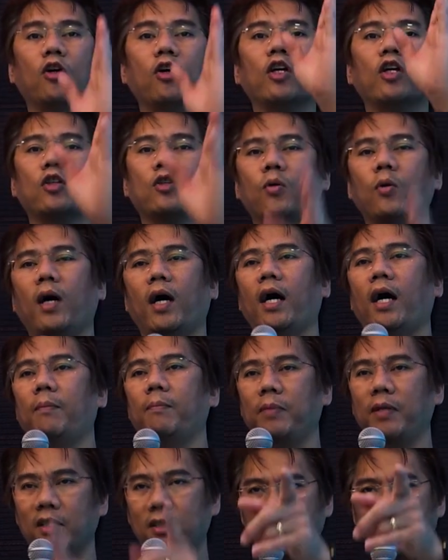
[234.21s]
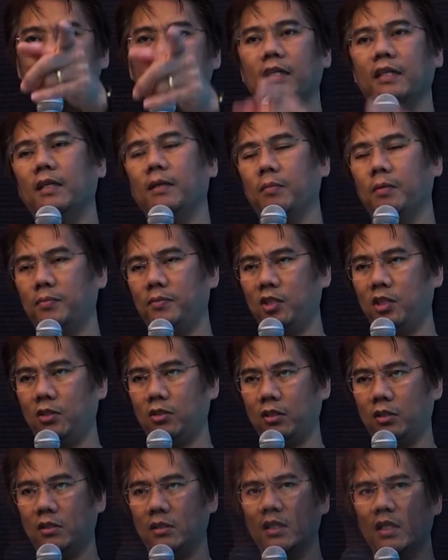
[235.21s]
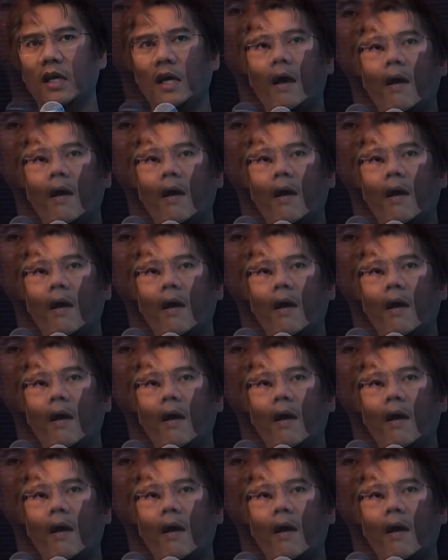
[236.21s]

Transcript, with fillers: going to accomplish in the name of Jesus.